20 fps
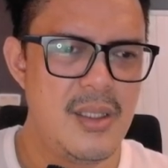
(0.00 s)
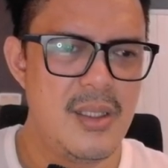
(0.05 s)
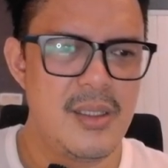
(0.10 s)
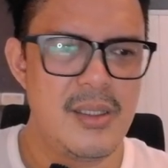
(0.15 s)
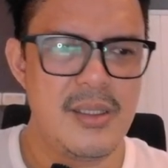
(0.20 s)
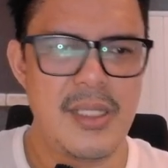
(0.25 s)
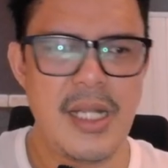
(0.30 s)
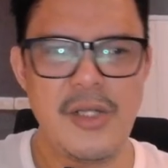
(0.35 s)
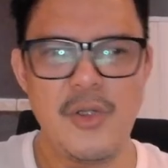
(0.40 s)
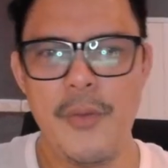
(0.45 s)

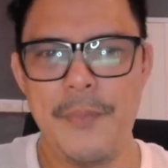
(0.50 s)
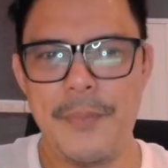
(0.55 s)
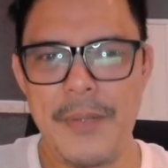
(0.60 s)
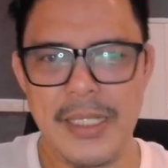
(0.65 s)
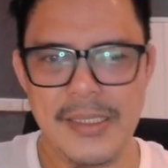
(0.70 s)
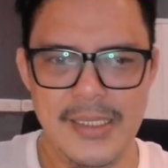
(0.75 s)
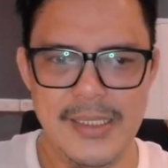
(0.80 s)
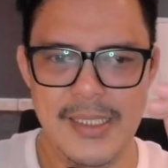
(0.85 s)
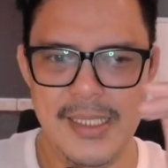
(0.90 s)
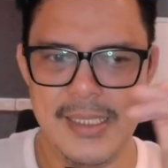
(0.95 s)
Dan gue
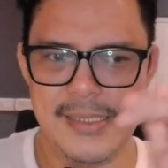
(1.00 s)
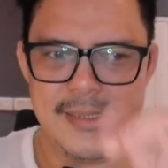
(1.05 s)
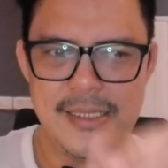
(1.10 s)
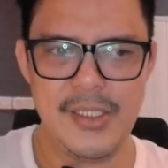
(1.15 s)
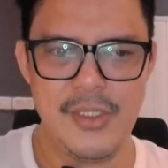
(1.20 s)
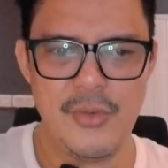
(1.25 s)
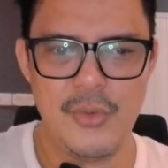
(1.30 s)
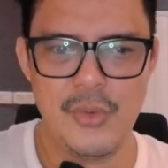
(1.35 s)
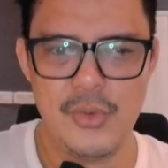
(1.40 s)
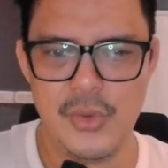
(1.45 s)
perhatiin guys
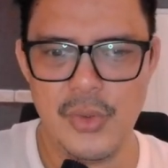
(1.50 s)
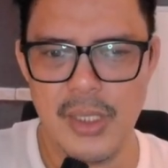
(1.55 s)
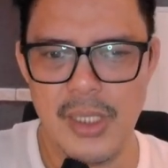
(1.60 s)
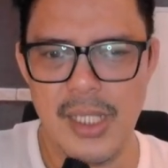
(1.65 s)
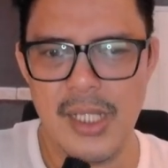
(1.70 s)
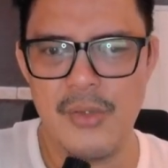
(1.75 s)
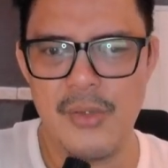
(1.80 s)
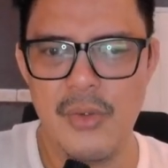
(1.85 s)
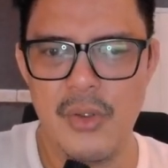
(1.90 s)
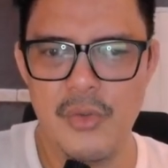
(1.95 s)
ya, untuk
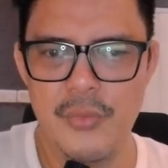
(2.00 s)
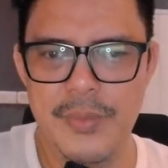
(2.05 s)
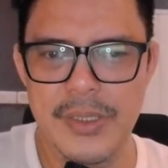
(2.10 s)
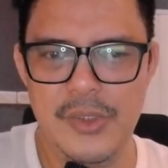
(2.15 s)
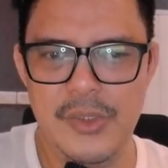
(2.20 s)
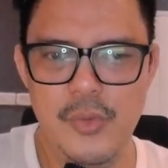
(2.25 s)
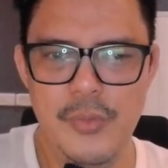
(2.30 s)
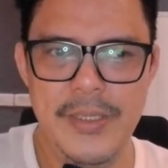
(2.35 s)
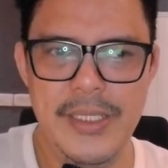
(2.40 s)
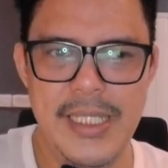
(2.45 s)
lagu-lagu
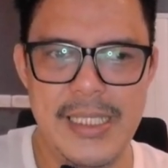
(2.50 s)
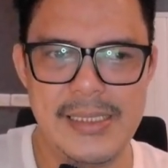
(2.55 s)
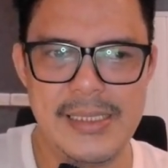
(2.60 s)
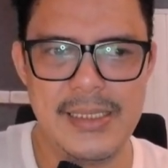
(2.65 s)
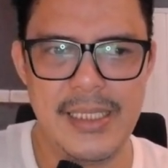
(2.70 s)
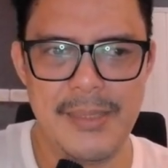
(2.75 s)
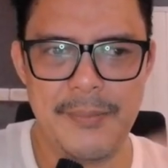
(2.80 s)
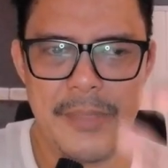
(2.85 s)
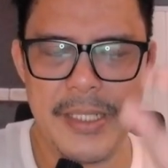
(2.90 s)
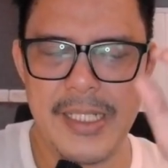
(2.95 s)
B2B guys,
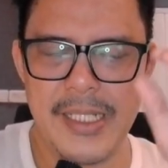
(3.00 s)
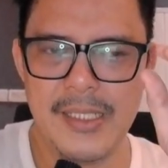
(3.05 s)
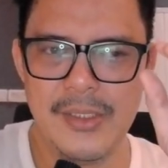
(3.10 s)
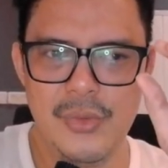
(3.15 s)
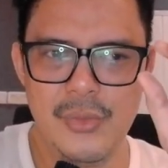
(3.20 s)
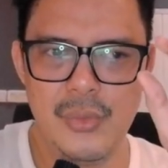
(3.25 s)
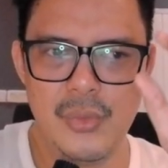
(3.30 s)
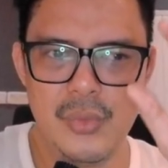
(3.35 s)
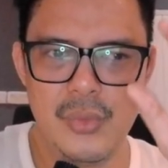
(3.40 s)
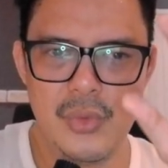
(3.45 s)
mereka
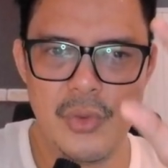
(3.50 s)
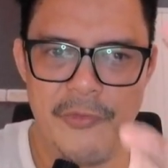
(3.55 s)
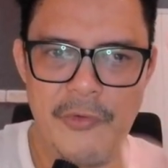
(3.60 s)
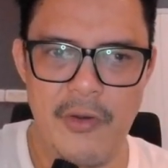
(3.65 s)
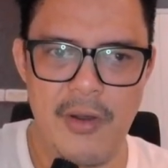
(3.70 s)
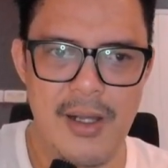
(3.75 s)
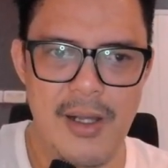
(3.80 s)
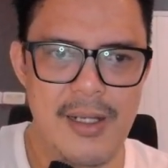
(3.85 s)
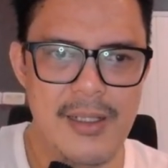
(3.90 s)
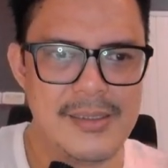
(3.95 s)
tuh untuk
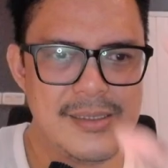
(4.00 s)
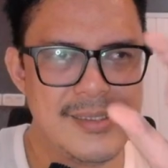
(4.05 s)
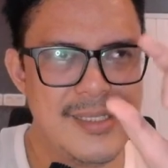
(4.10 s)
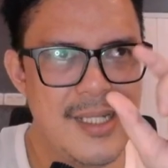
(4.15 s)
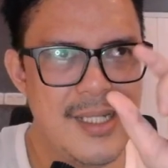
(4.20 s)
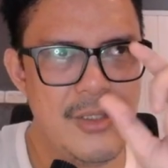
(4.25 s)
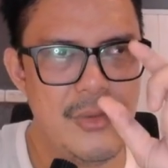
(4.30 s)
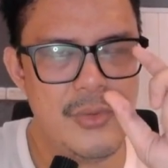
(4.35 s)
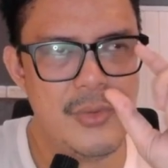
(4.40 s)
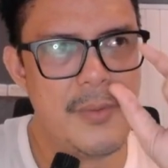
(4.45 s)
vokal
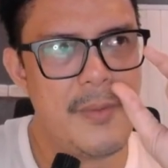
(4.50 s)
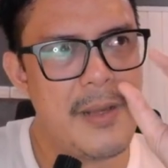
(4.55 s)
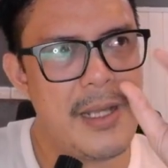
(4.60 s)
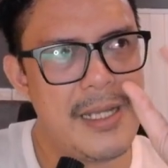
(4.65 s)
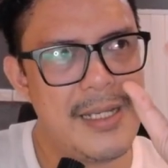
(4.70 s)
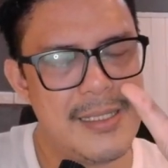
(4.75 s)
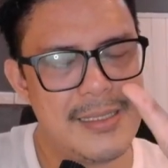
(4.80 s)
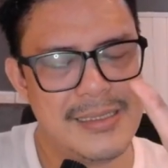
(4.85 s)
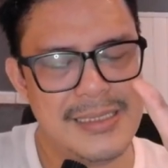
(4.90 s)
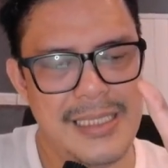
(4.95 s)
selalu
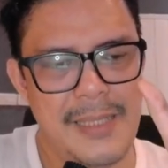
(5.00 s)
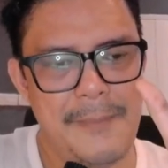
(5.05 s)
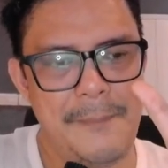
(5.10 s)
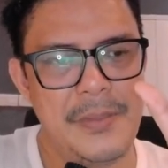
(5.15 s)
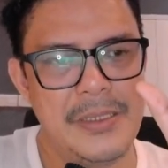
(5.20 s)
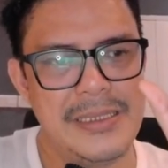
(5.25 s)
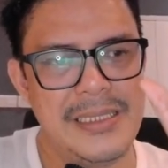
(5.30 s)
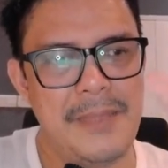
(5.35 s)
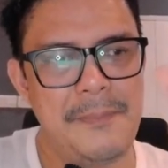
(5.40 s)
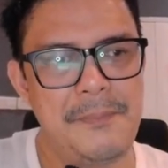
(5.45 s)
uh,
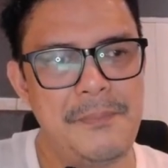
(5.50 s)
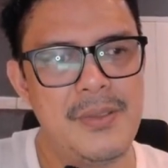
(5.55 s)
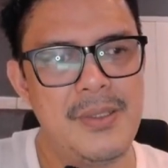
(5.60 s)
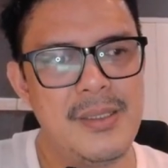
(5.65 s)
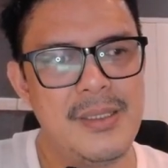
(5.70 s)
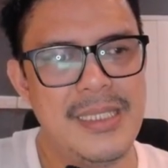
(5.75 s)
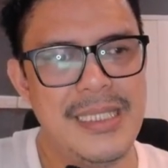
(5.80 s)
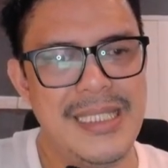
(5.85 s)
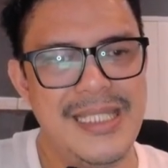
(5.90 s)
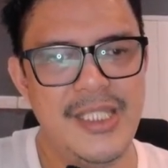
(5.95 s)

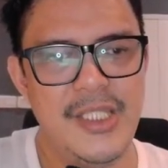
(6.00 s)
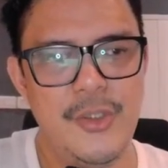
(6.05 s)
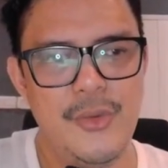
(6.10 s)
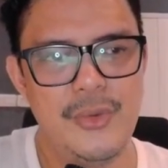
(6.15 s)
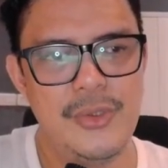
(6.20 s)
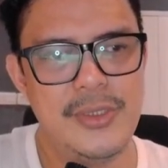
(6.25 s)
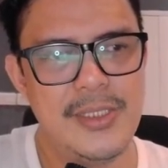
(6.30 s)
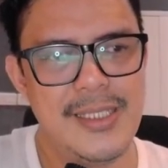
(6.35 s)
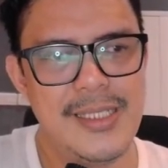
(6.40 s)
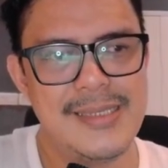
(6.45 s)
tipe-tipe
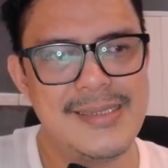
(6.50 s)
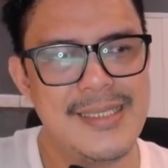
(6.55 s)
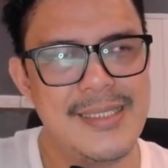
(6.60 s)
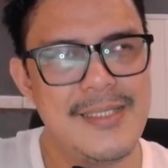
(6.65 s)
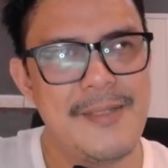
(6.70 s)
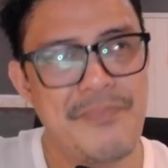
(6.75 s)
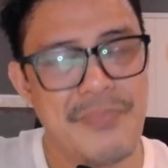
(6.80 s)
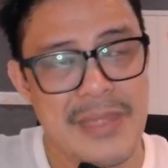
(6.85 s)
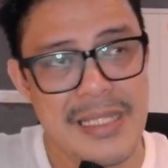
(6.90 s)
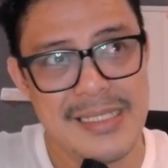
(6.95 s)
EQ-nya guys ya,
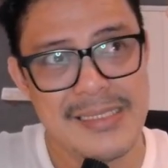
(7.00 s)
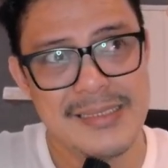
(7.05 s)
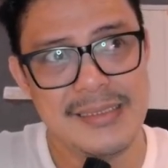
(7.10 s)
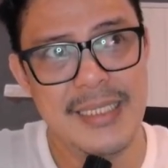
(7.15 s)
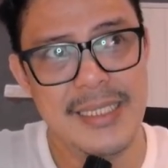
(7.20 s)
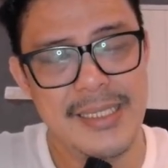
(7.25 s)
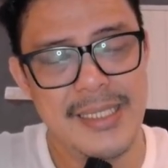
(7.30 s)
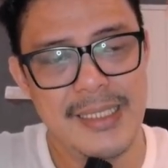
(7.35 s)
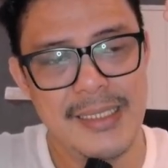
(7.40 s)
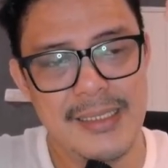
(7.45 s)

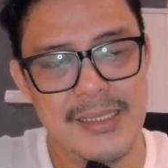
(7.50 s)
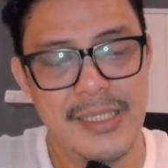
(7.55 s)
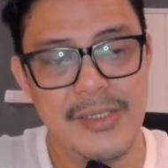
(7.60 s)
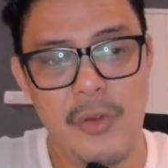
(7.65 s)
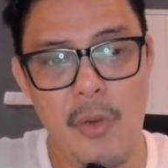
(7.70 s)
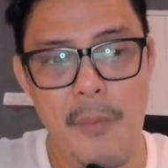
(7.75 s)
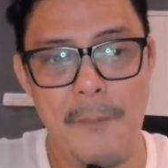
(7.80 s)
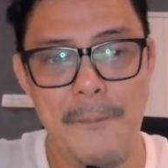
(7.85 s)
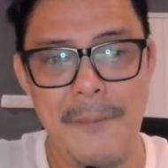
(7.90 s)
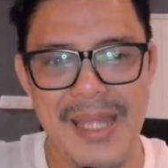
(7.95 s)
sedikit di
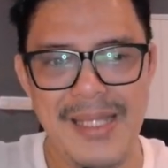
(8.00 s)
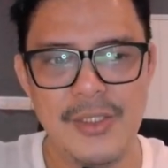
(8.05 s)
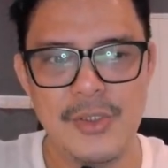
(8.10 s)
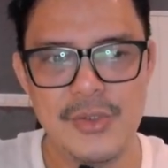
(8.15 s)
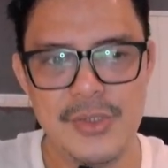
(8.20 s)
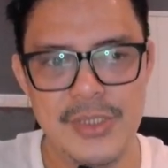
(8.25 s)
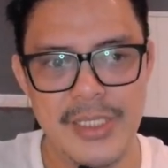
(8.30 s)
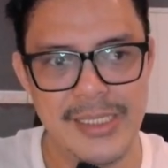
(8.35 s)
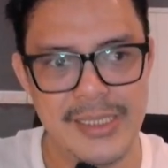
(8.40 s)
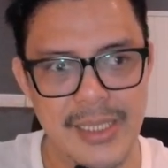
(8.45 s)
top end terus
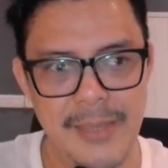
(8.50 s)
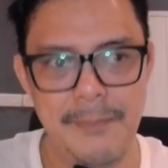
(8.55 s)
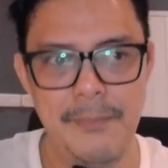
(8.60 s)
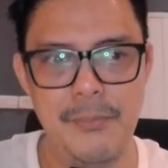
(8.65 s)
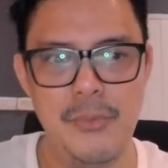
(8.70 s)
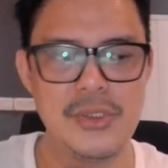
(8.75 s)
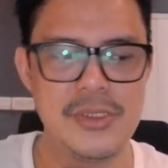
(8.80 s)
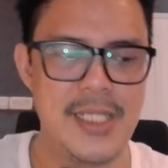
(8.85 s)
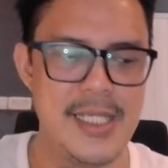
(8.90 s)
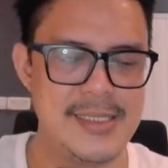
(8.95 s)
sedikit di
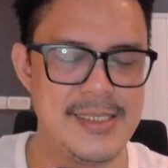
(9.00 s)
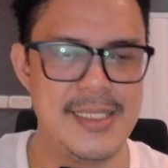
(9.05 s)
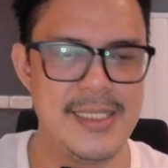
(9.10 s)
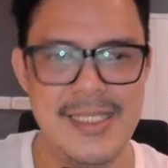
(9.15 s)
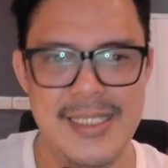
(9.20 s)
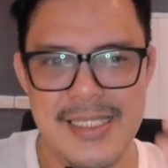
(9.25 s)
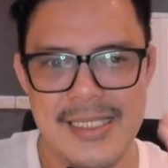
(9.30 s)
boost guys ya.